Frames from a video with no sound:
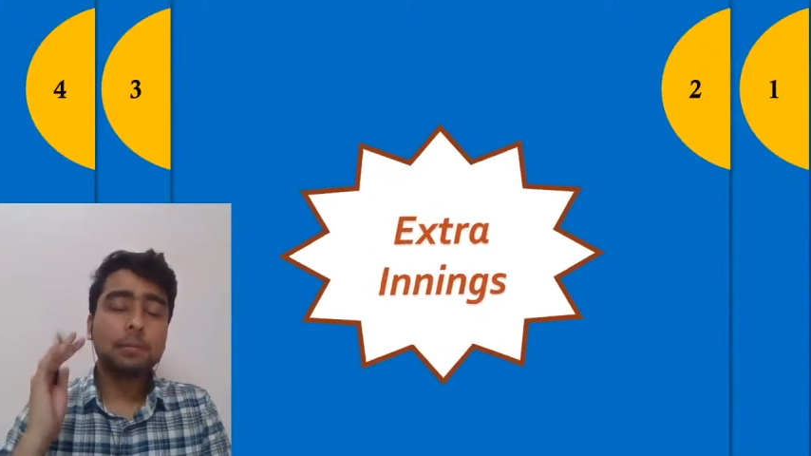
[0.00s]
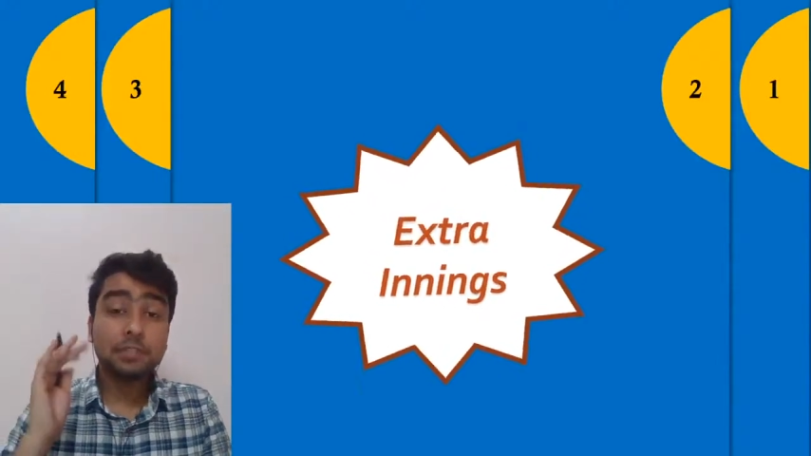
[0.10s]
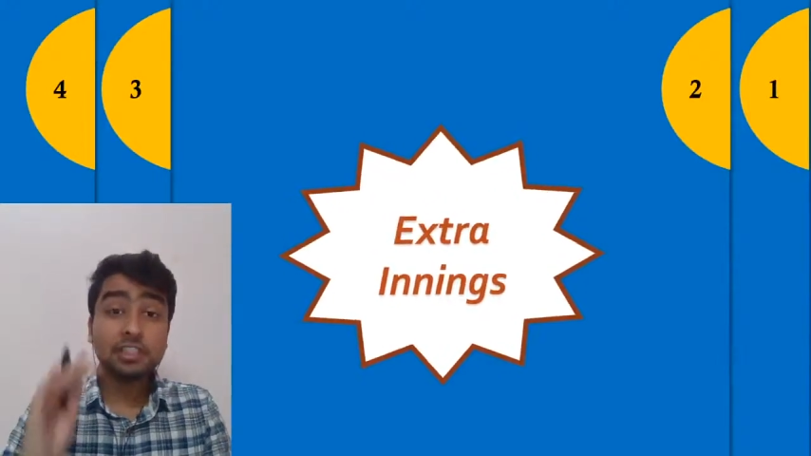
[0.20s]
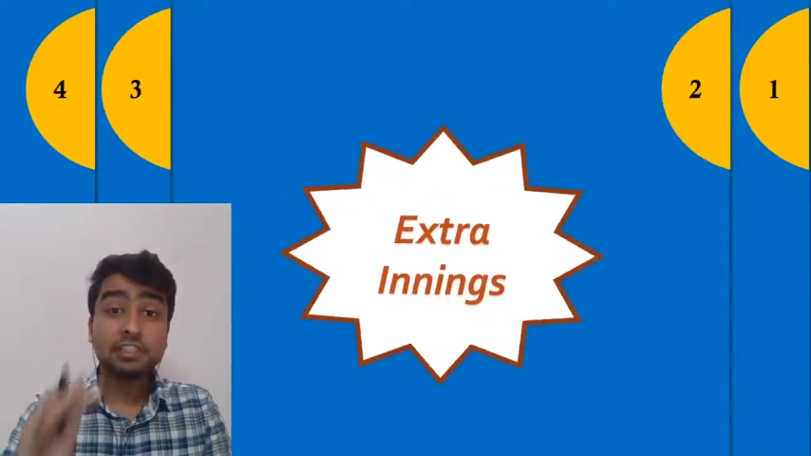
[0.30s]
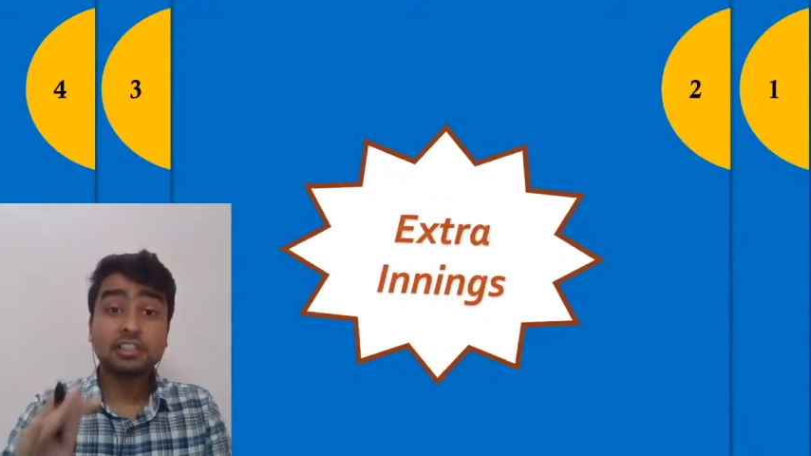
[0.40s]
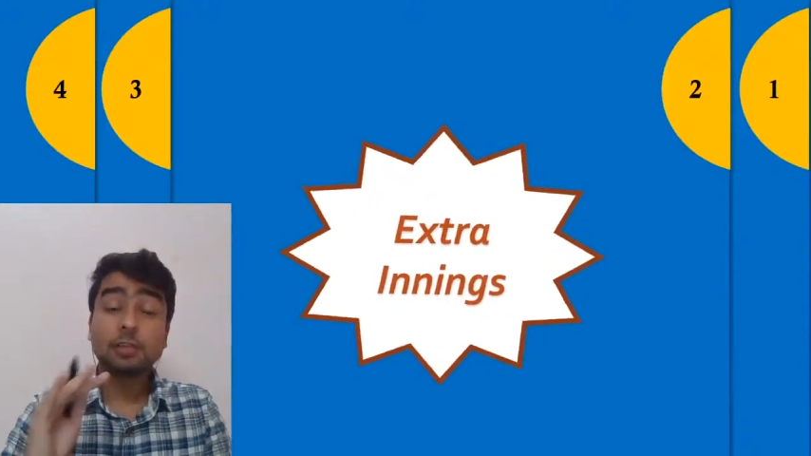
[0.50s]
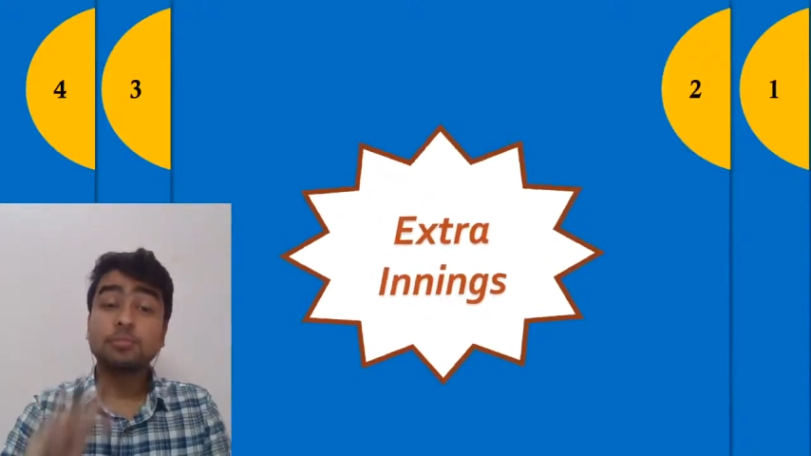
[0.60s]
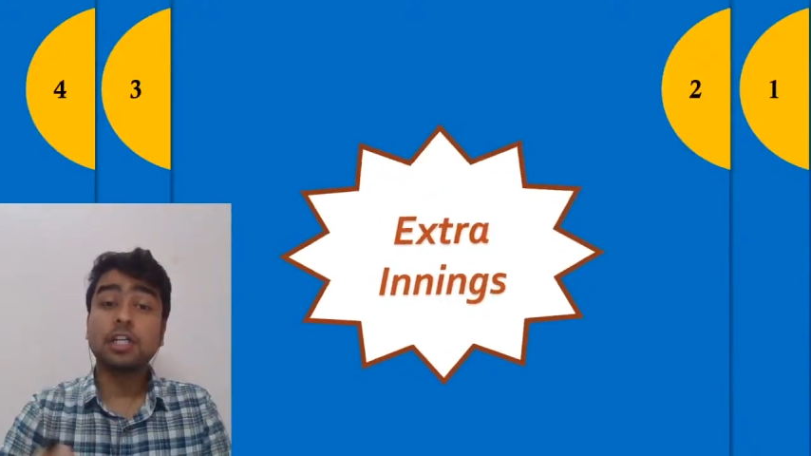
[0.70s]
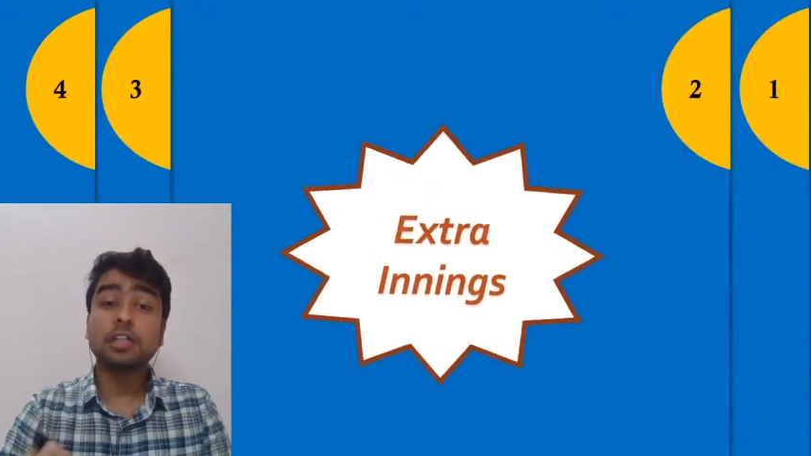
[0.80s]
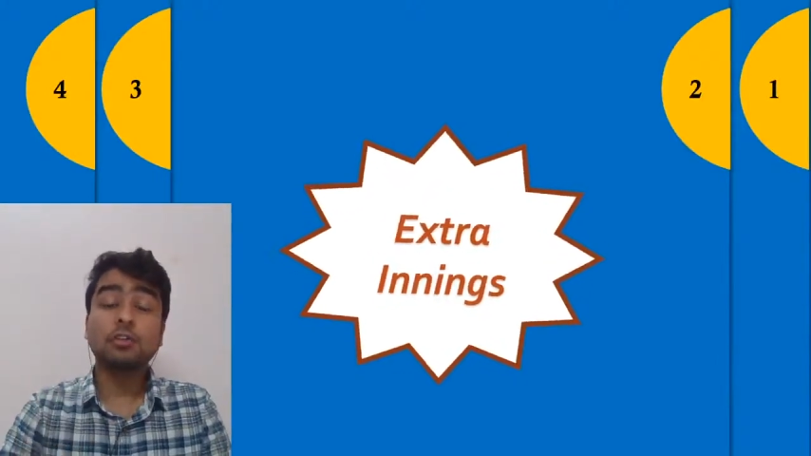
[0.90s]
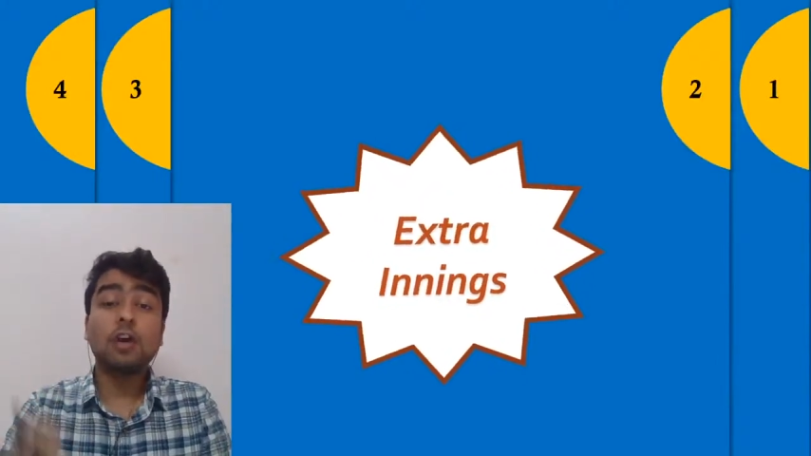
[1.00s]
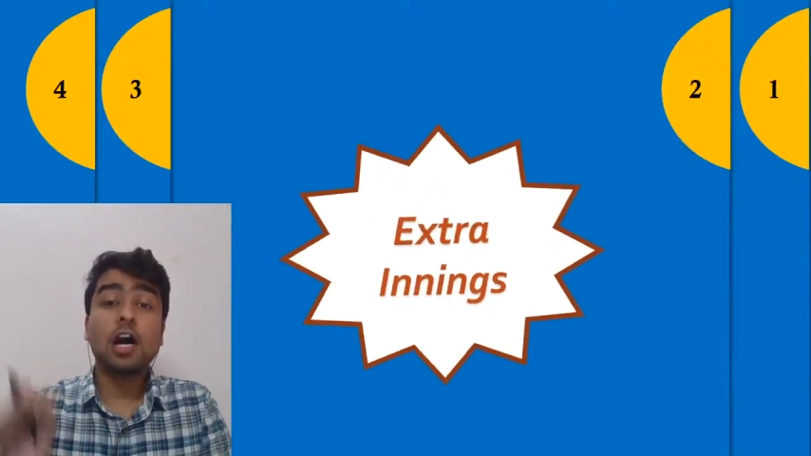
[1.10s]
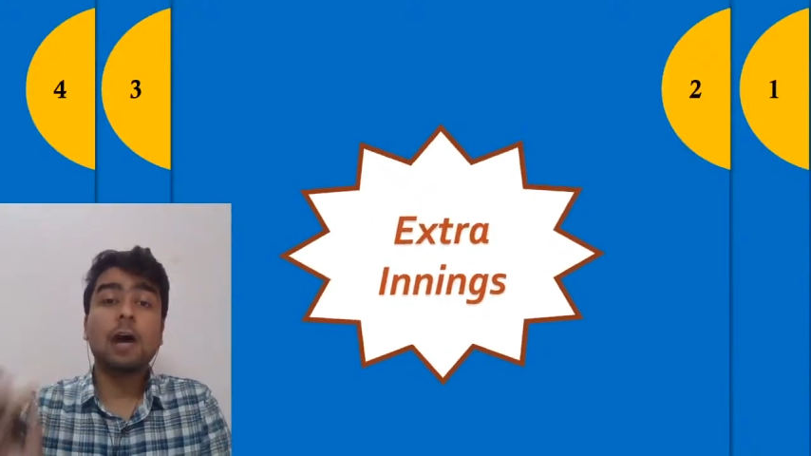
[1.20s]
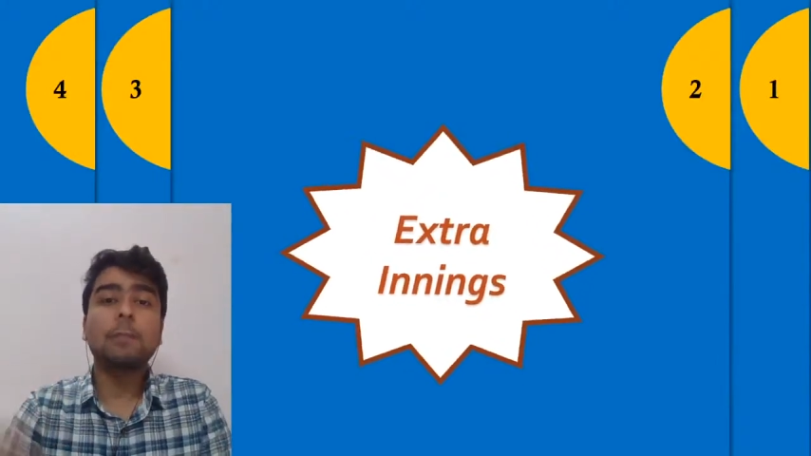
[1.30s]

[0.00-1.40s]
आपकी सब्जेक्ट को